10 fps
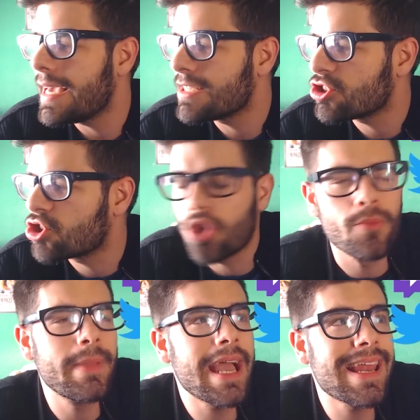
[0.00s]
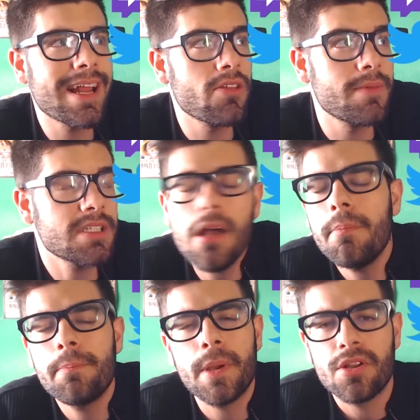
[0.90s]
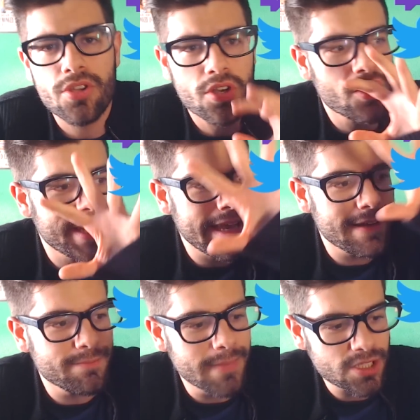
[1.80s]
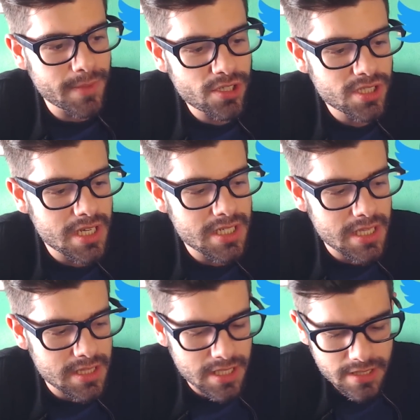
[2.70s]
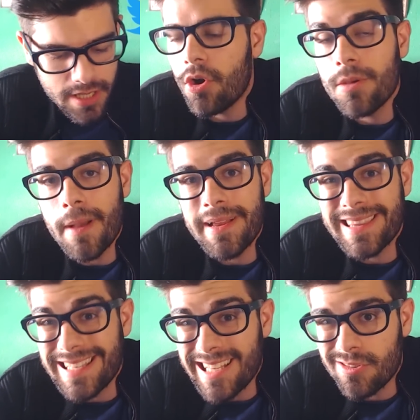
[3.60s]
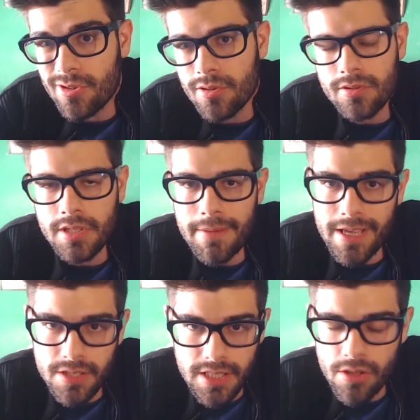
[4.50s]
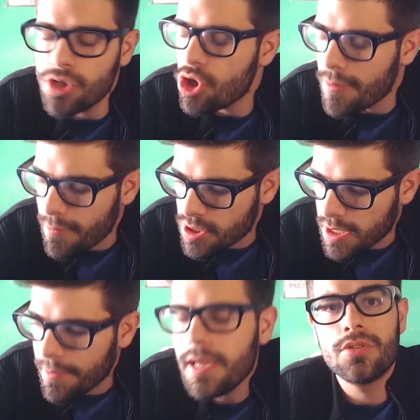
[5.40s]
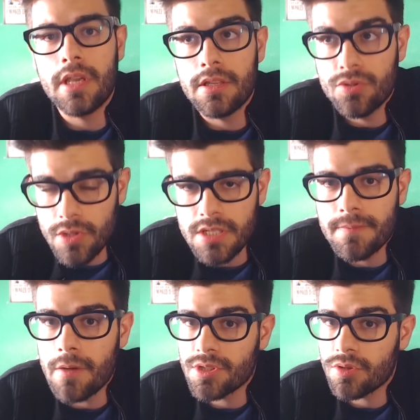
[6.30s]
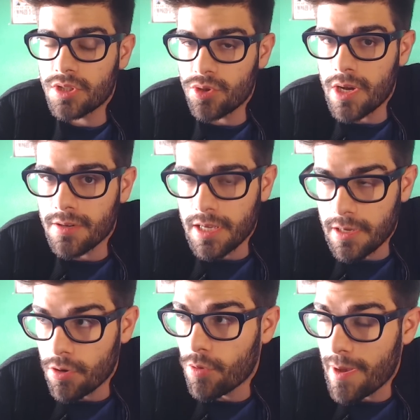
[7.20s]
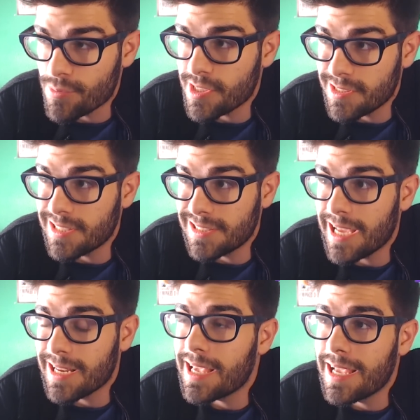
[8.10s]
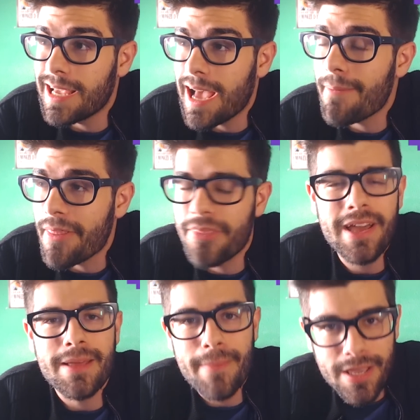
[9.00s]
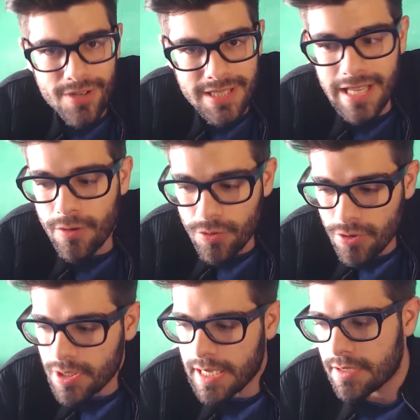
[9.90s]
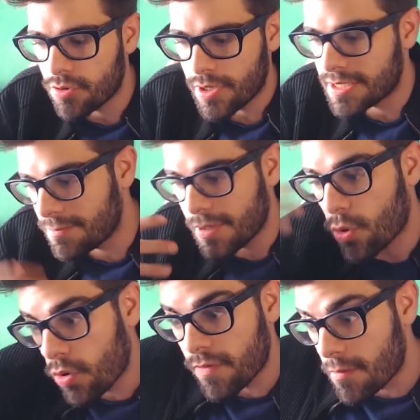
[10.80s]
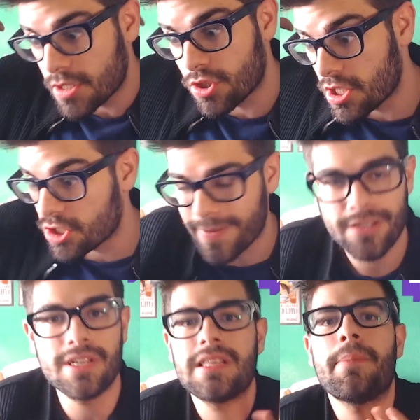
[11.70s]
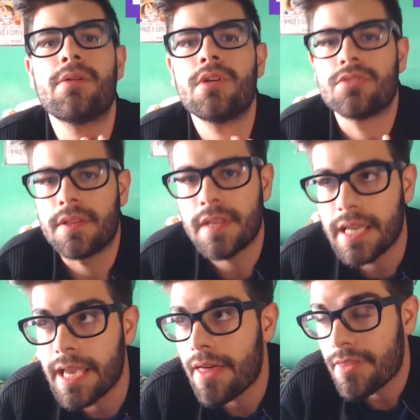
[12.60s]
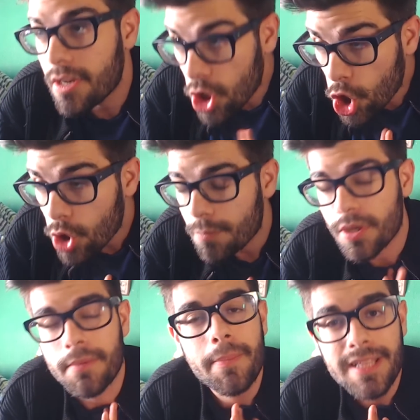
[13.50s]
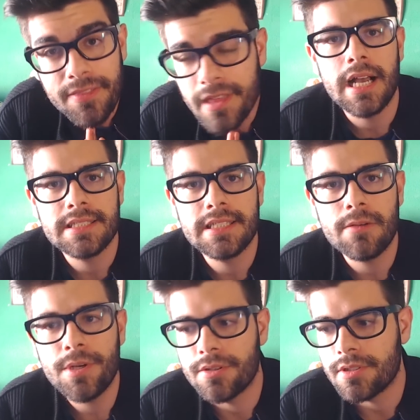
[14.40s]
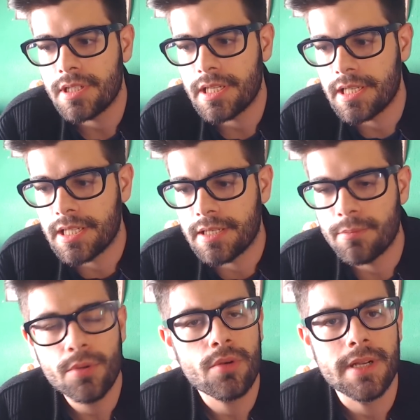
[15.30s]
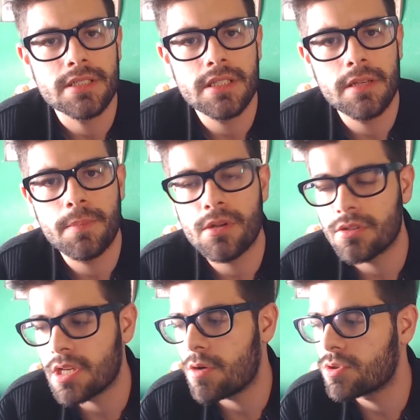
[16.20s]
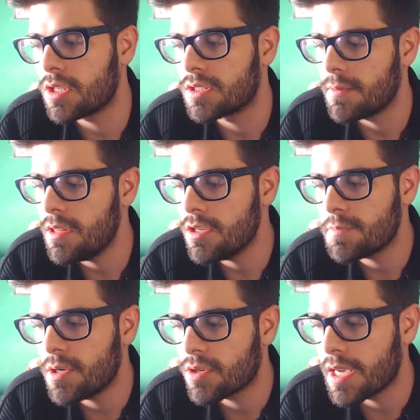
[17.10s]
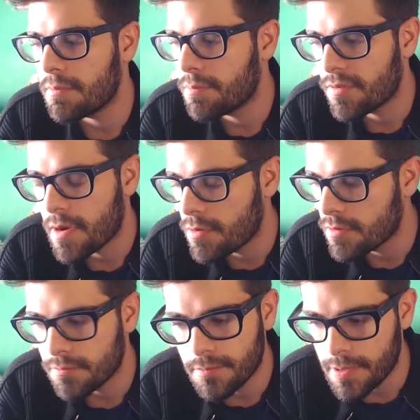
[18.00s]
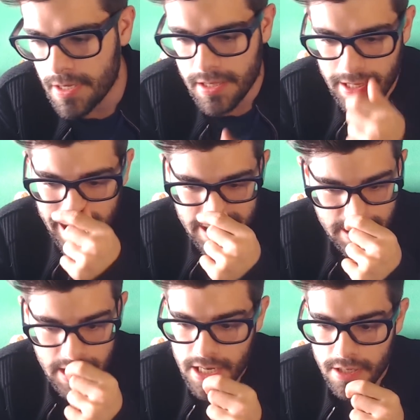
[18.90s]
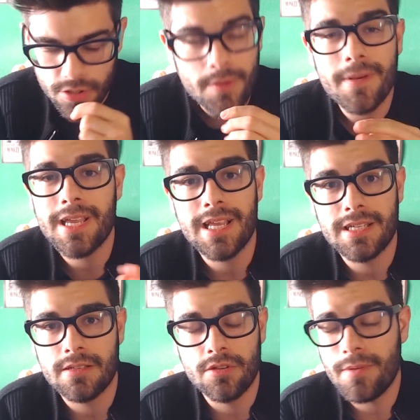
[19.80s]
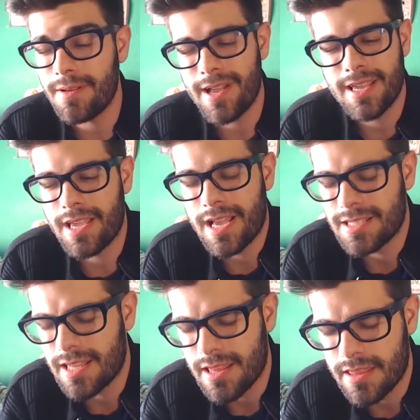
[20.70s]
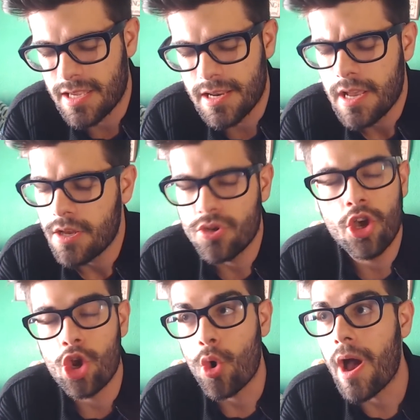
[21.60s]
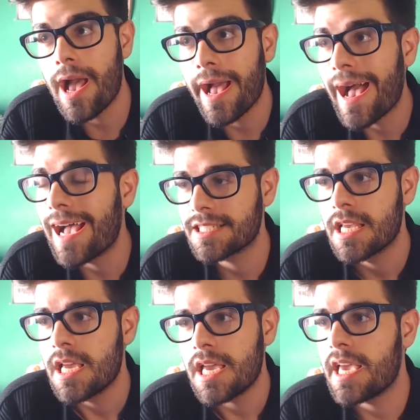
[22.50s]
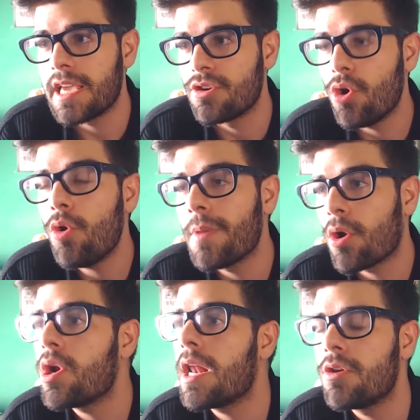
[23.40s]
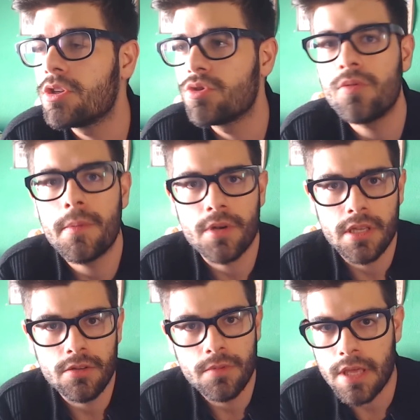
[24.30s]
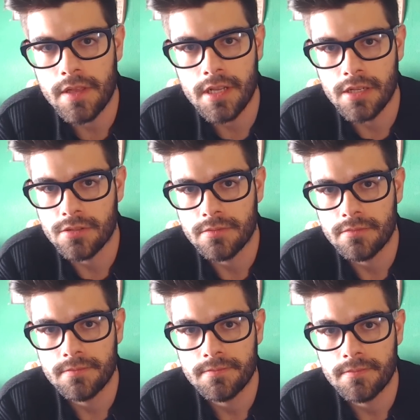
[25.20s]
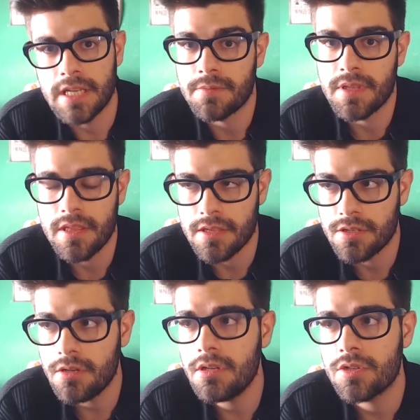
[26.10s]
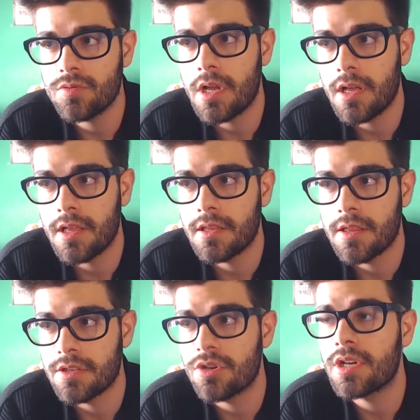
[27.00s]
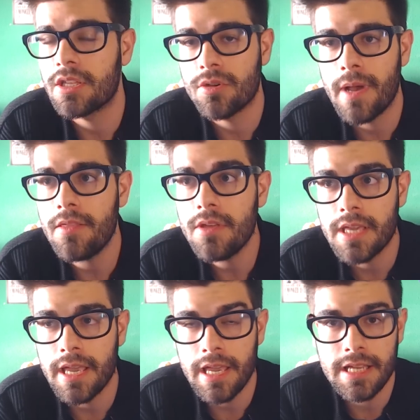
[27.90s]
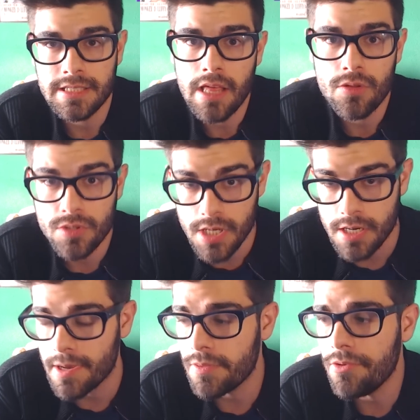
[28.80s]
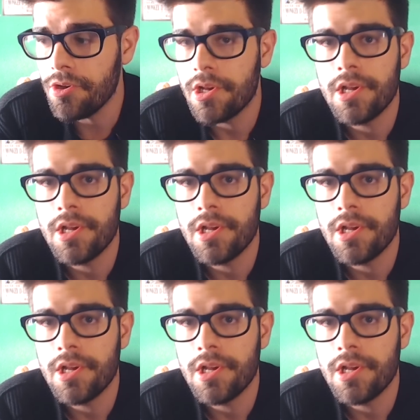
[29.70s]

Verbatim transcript: eso es todo. Me he alargado demasiado, pero yo creo que más o menos se entiende. Hoy va a haber directo de Bayonetta 2, lo vamos a acabar. En Twitch vamos a continuar eh, o vamos a intentar eh, avanzar en Bayonetta 1, que no es mi juego favorito de los Bayonetta, pero bueno, tendré que hacerlo porque me apetece. Así que bueno, eh, poco más. Espero que os haya gustado este vídeo, espero que por favor me digáis, no me vayáis, no me vayáis a decir no lo hagas, no mejorarlo en YouTube porque no voy a hacer caso. Es mi decisión, es una decisión que he tomado y que he estado observando